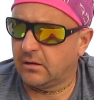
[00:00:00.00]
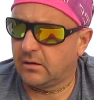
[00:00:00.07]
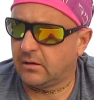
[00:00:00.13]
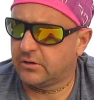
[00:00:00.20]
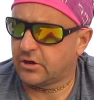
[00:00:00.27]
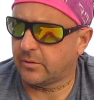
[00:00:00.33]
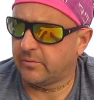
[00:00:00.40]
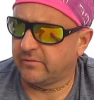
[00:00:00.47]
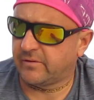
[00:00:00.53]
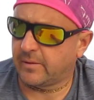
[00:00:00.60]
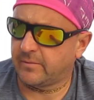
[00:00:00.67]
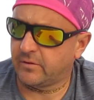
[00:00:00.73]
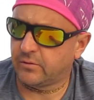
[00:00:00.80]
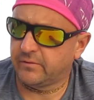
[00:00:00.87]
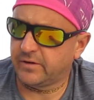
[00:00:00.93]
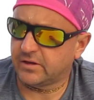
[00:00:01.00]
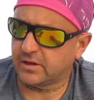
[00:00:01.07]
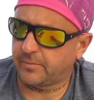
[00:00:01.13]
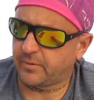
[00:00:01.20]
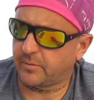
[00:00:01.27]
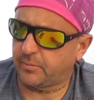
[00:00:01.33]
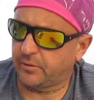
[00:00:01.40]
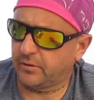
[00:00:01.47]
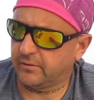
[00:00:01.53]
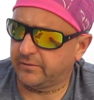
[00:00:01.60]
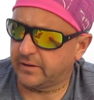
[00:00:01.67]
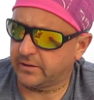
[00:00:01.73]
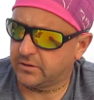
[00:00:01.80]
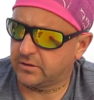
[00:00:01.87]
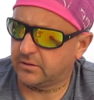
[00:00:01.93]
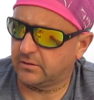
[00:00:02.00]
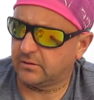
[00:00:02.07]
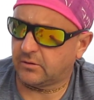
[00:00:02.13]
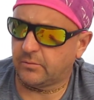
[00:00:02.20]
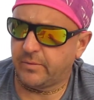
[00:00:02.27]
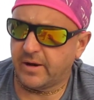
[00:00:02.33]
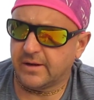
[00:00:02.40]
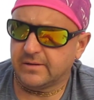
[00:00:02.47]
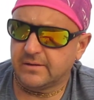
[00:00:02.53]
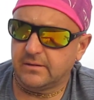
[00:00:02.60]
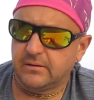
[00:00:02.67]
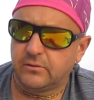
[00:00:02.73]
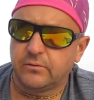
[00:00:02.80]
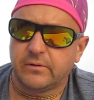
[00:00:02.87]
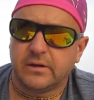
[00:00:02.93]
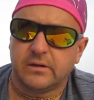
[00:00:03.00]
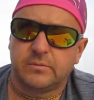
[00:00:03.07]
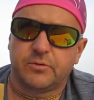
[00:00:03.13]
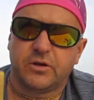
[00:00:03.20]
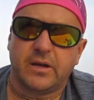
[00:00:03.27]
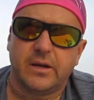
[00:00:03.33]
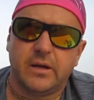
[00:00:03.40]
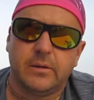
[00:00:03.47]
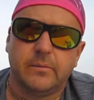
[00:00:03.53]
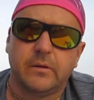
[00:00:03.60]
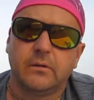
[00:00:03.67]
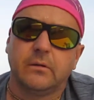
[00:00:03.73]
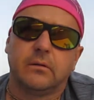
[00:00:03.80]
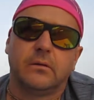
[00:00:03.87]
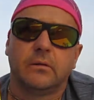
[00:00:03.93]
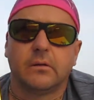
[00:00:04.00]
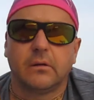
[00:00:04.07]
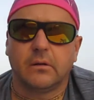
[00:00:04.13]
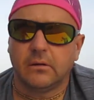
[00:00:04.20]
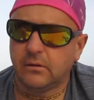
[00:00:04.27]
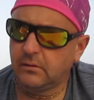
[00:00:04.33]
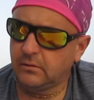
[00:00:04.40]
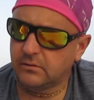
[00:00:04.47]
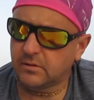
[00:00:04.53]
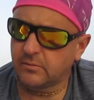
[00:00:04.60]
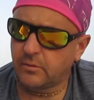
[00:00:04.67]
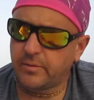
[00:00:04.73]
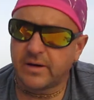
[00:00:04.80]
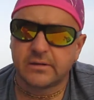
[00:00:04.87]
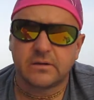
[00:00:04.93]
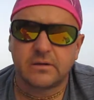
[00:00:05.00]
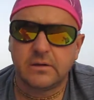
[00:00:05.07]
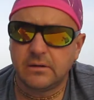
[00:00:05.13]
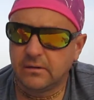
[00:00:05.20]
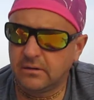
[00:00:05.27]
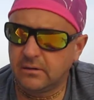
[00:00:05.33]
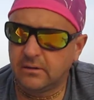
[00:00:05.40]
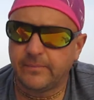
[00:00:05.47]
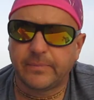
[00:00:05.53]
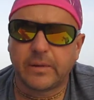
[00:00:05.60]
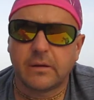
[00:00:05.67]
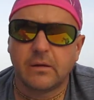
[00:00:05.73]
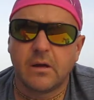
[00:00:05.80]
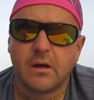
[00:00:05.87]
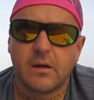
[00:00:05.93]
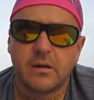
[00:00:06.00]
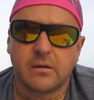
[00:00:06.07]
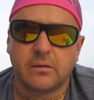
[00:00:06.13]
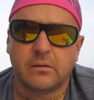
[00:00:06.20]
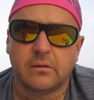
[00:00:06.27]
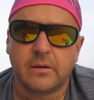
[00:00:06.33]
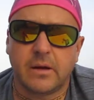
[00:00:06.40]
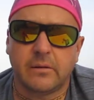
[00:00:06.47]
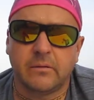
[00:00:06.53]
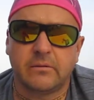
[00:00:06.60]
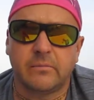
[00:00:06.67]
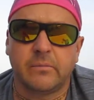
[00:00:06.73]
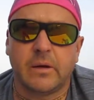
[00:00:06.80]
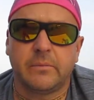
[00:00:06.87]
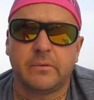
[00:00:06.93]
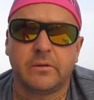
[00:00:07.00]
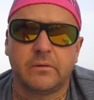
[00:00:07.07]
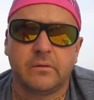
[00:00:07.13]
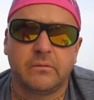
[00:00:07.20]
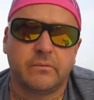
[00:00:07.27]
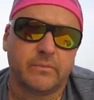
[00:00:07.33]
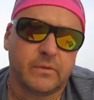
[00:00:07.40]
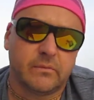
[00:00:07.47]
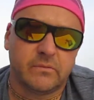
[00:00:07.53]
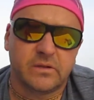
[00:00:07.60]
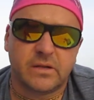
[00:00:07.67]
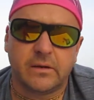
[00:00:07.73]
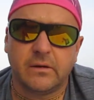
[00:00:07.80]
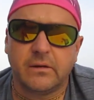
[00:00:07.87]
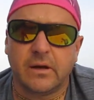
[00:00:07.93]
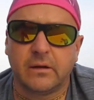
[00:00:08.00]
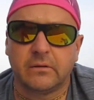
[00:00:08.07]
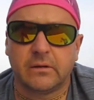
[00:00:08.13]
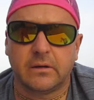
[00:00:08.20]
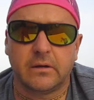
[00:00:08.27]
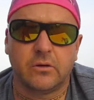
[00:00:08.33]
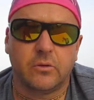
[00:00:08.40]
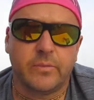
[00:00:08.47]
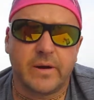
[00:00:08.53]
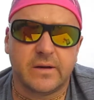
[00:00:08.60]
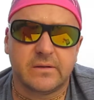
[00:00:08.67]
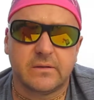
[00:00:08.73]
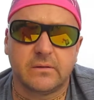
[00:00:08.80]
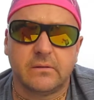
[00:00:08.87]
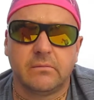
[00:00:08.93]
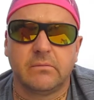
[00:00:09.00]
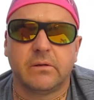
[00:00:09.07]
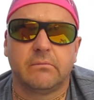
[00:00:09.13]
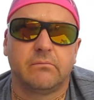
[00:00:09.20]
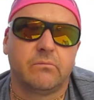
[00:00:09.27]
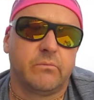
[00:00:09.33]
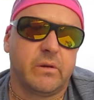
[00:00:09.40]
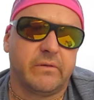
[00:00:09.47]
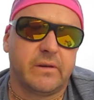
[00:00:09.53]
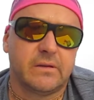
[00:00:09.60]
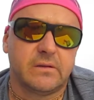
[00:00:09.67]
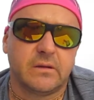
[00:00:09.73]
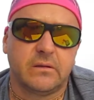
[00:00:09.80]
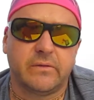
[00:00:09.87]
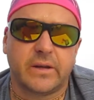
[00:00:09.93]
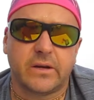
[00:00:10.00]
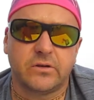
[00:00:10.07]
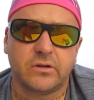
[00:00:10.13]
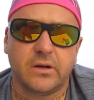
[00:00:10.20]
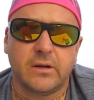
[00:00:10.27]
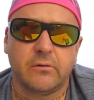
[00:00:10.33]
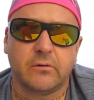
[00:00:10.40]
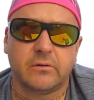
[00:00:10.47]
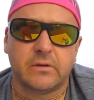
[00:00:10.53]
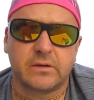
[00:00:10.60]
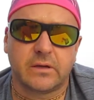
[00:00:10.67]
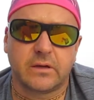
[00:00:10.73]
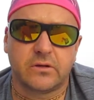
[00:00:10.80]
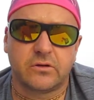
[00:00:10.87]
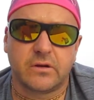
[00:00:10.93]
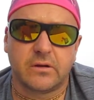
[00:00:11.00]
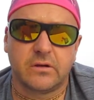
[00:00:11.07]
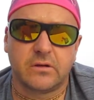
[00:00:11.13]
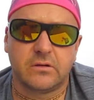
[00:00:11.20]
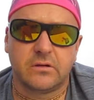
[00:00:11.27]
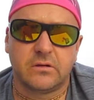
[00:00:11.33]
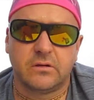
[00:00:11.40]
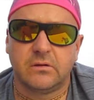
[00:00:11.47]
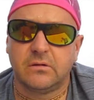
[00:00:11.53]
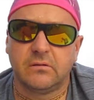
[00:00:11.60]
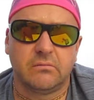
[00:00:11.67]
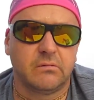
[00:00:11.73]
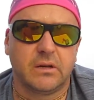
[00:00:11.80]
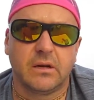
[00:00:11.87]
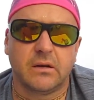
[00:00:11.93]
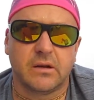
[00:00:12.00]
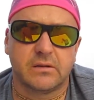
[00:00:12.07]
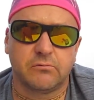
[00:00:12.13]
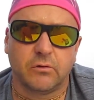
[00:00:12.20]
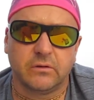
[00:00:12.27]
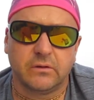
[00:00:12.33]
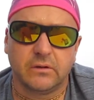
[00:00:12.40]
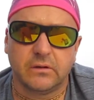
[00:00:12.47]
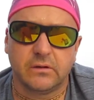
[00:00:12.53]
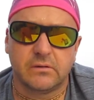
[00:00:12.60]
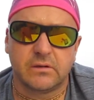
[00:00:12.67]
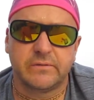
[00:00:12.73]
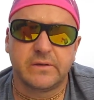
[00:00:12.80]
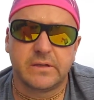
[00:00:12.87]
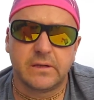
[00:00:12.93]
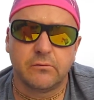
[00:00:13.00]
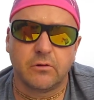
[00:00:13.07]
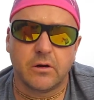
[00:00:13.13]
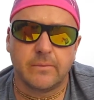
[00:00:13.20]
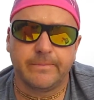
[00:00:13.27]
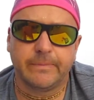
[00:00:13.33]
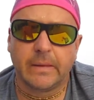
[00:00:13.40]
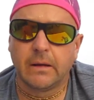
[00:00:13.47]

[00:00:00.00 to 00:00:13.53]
Chciałbym Wam również zaproponować obrazy, które sprzedajemy. Są obrazy z Indii. E, ja mam e, cenę na takie obrazy mniej więcej 12 euro, to jest jakieś 40 kilka złotych z wysyłką.